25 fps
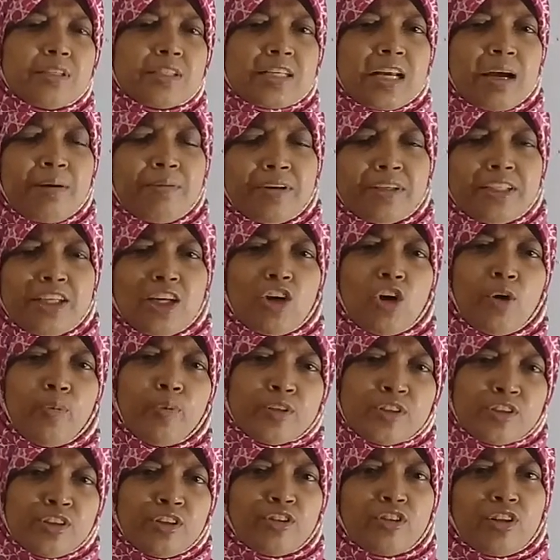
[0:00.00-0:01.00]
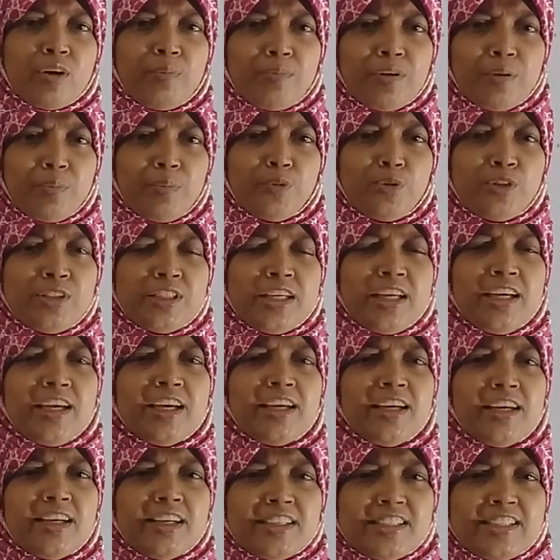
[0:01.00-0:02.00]
সামাজিক অবস্থান তো আমরা বুঝি
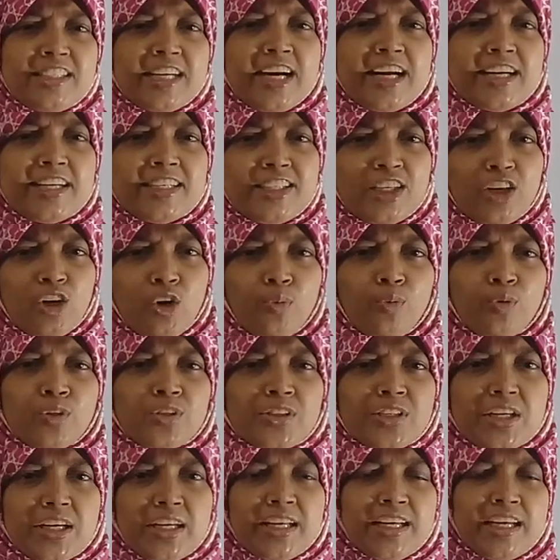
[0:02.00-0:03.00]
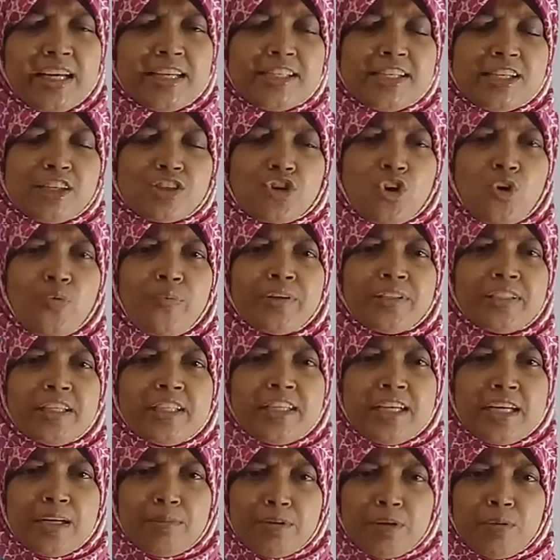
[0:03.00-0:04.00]
যার যে অবস্থানে আছে সমাজে
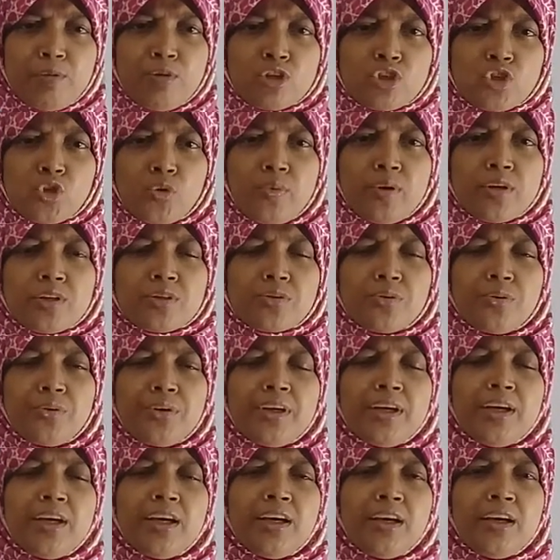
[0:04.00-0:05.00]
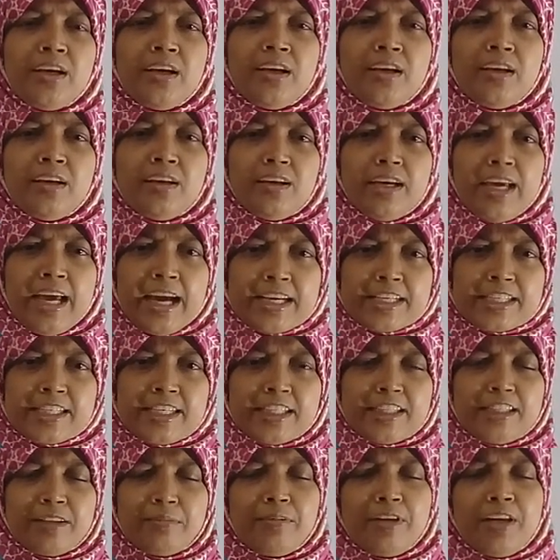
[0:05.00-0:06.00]
যারা আমরা বসবাস করি
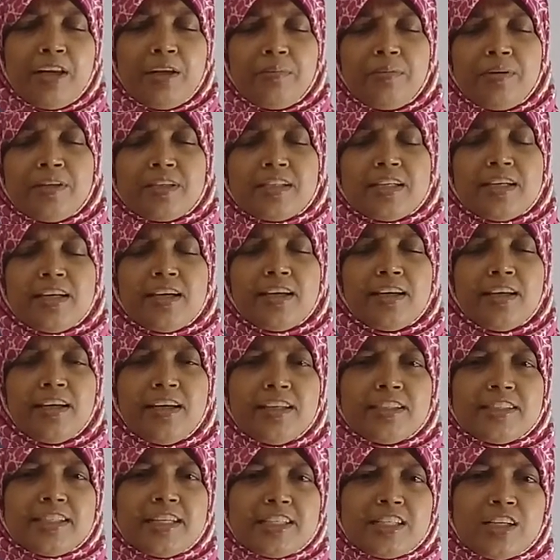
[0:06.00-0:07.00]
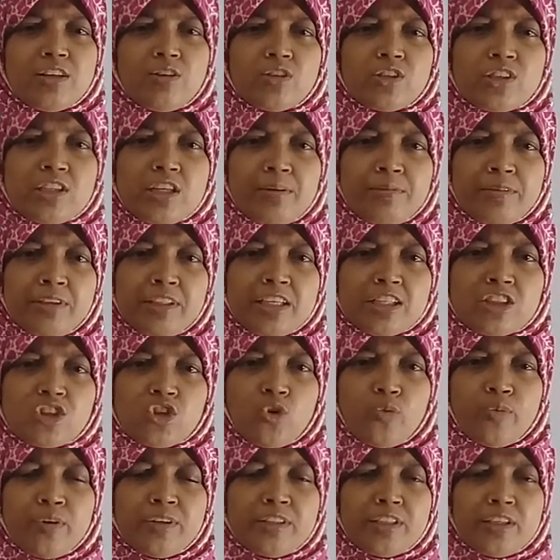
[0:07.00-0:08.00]
একসাথে মিলেমিশে সেটি হচ্ছে আমাদের
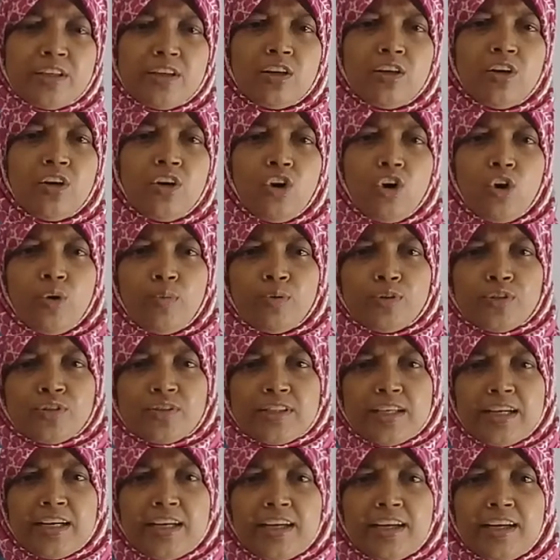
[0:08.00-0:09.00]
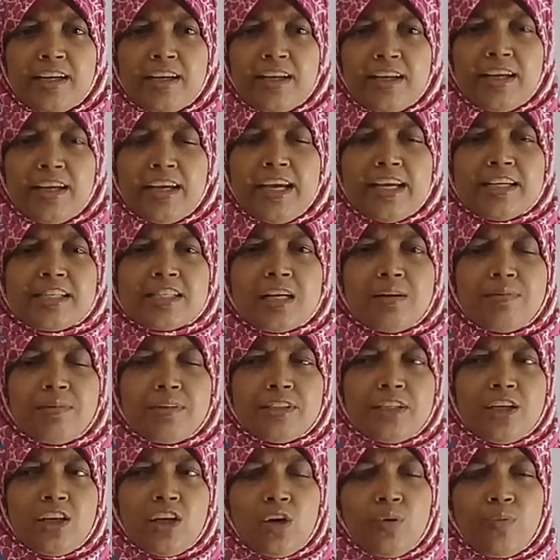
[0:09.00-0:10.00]
সমাজের অবস্থান এই
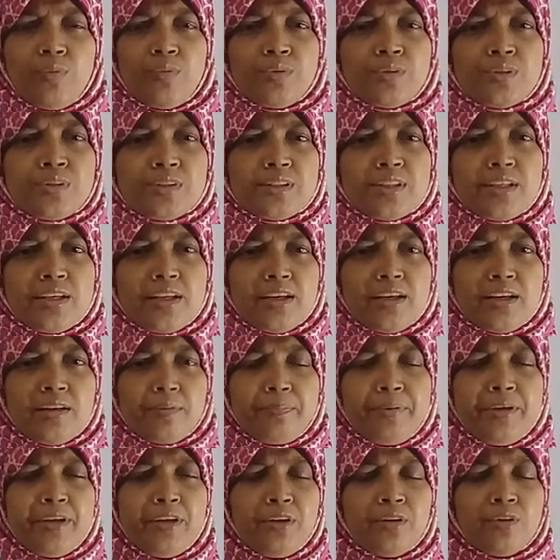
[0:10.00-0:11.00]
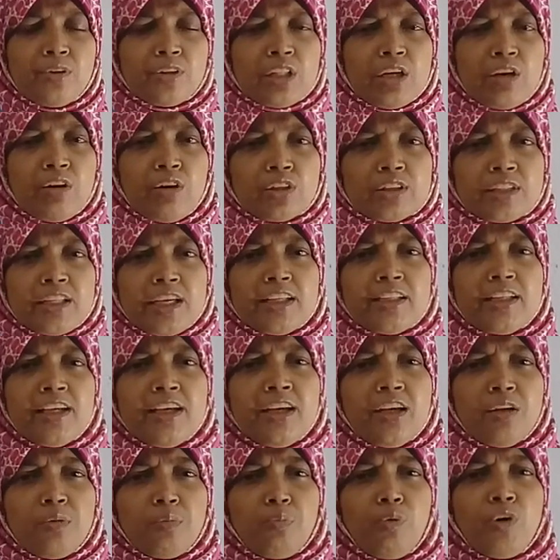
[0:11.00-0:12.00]
সামাজিক অবস্থানের ভিন্নতা অর্থাৎ
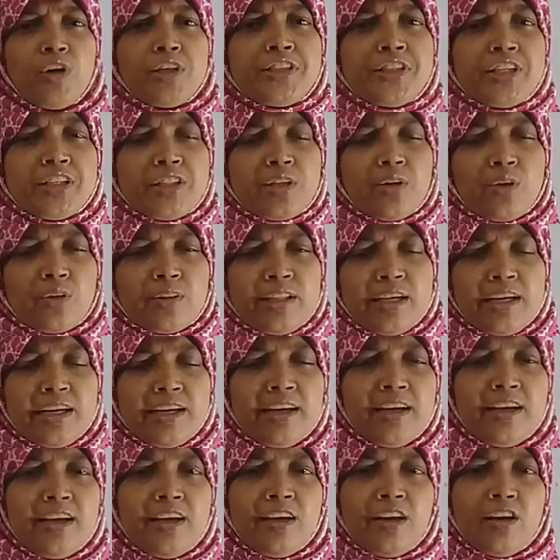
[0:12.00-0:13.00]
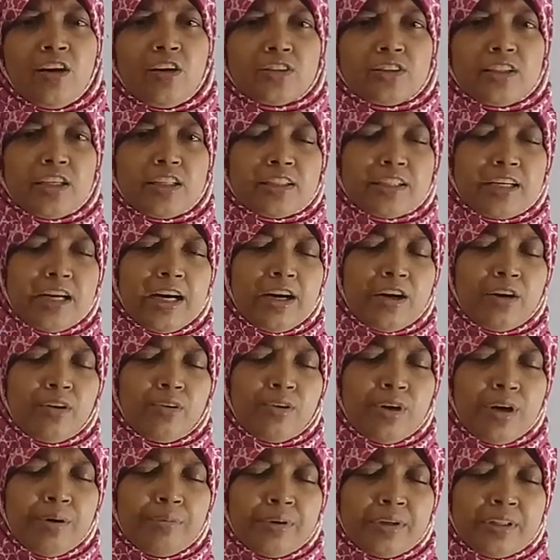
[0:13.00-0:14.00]
বৈচিত্র্যতা অর্থাৎ কারণ
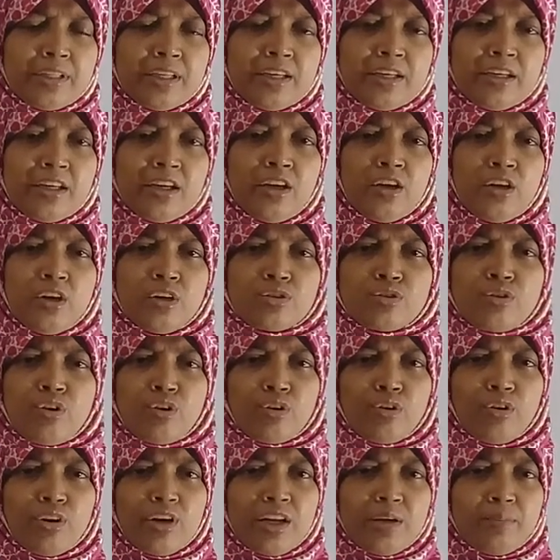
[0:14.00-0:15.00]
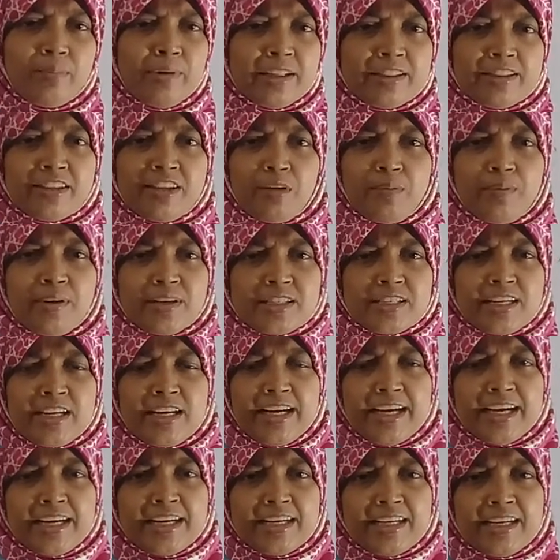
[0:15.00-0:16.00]
আমাদের সকলের মাতৃভাষা
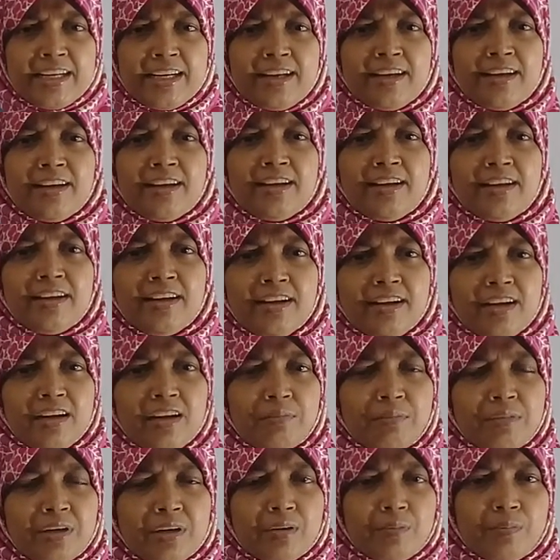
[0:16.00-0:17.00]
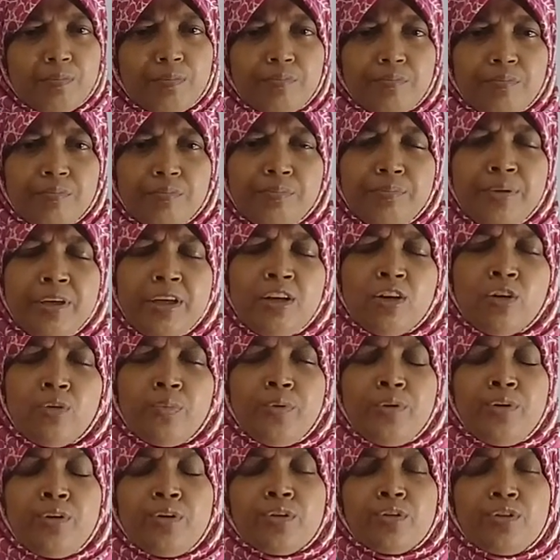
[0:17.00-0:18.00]
এক না আমরা ভিন্ন
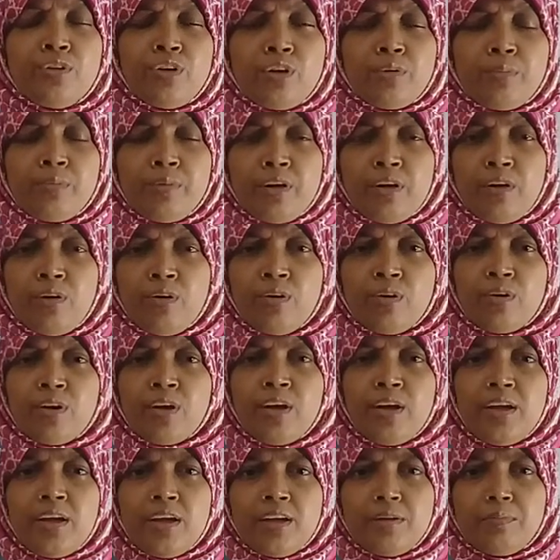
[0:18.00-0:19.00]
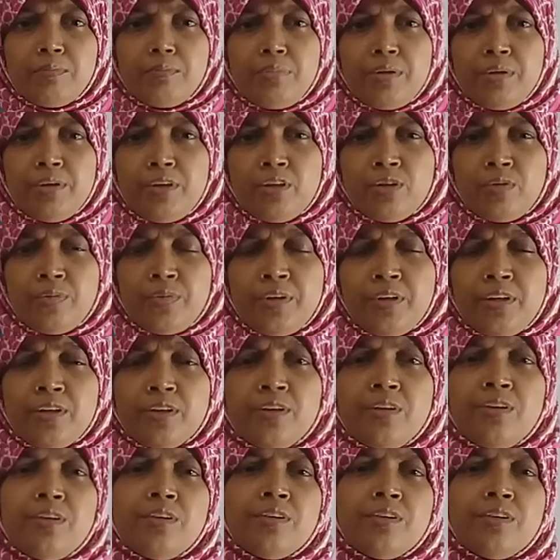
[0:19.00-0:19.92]
ভিন্ন ধর্মের লোক ভিন্ন ভিন্ন